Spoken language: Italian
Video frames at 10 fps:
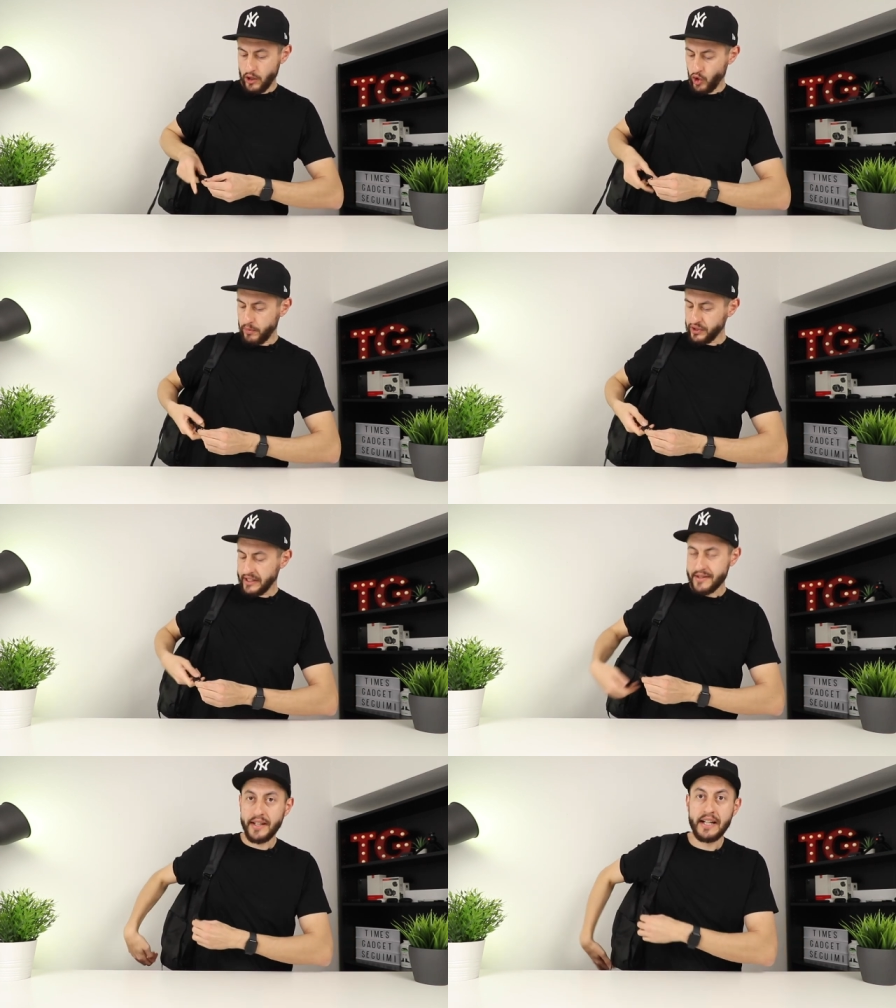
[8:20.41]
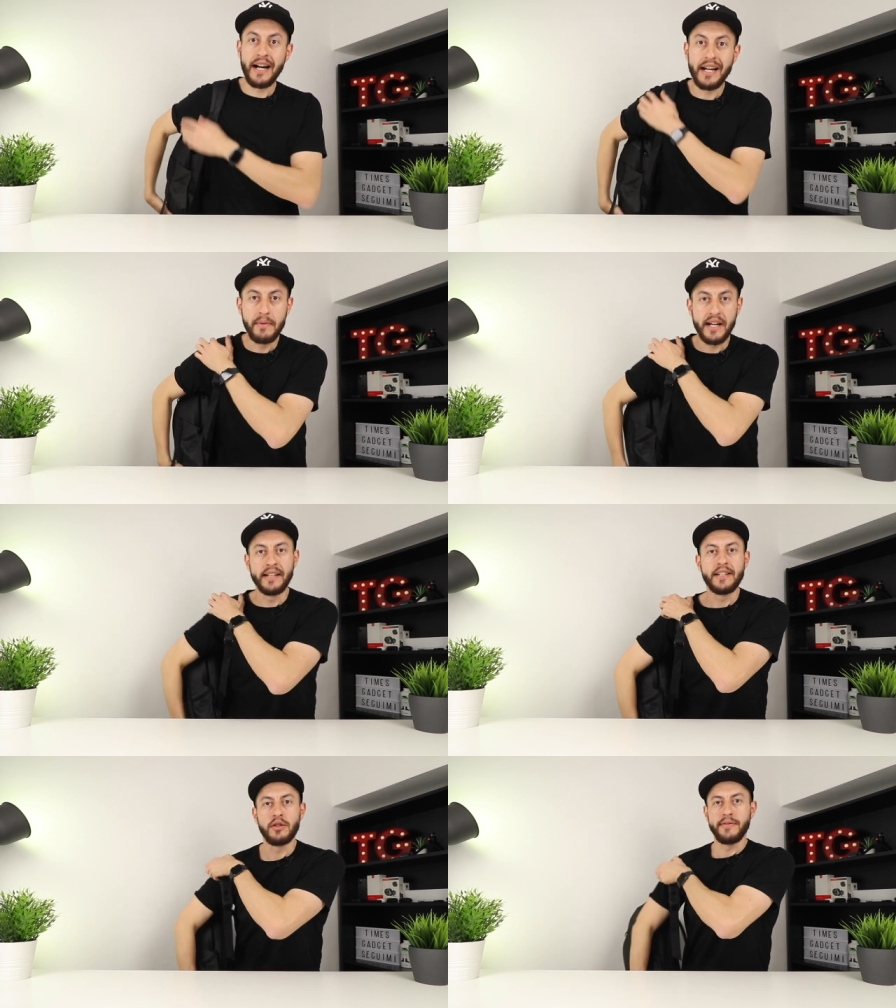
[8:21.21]
lo potete staccare perché
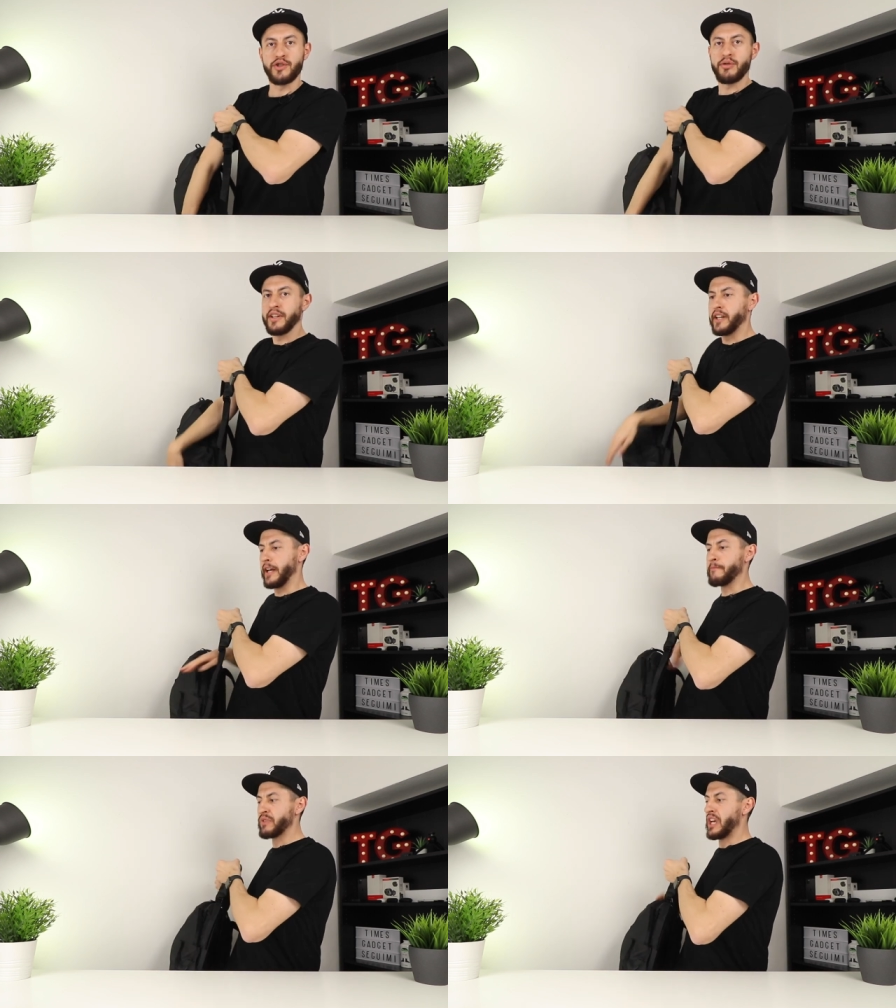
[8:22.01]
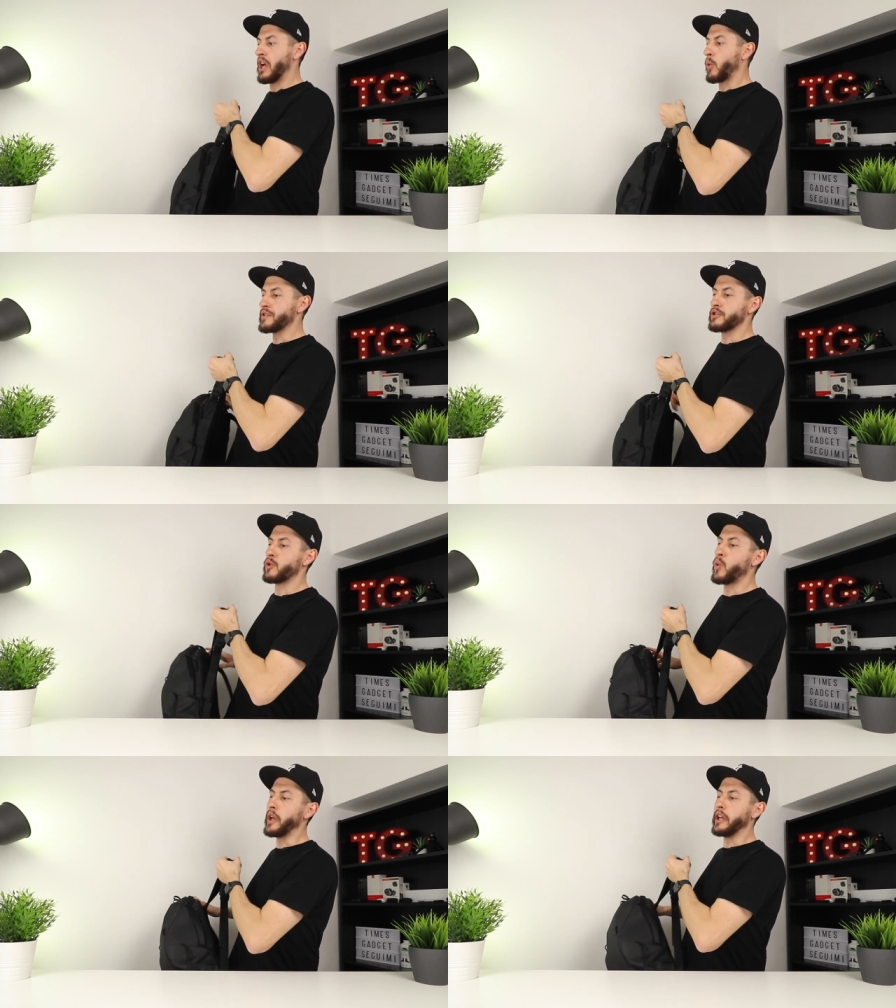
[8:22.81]
adesso vi faccio vedere questo
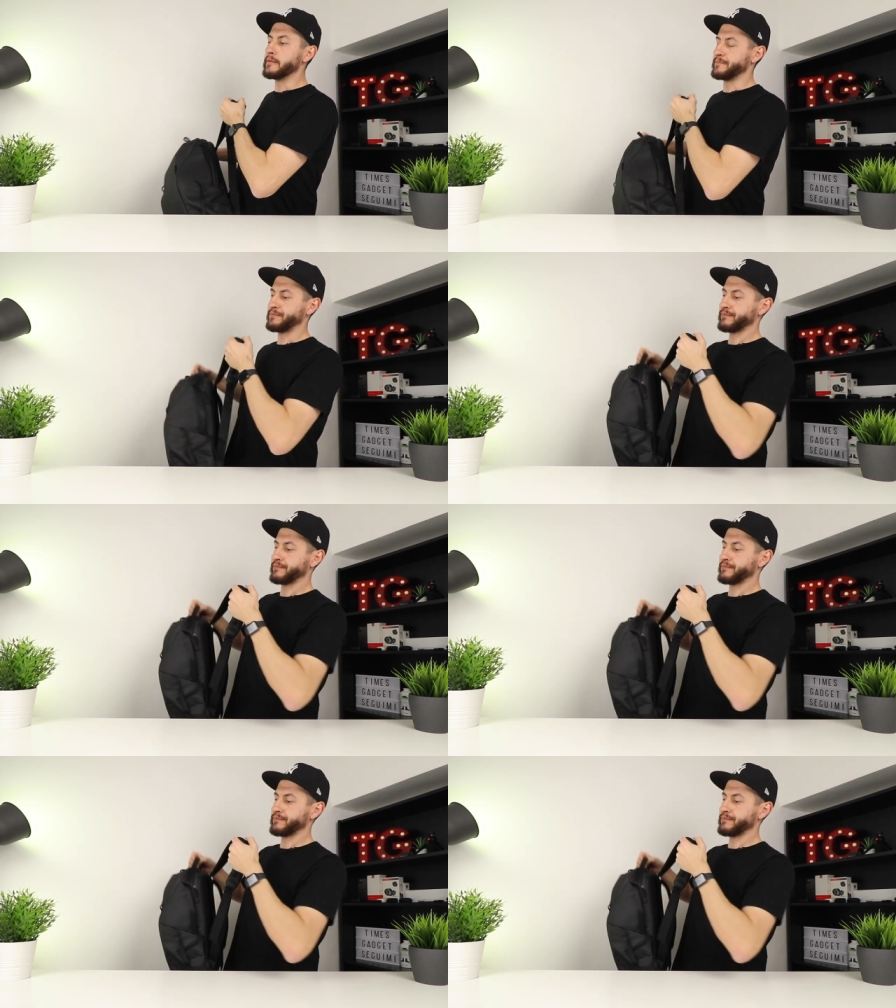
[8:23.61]
qui,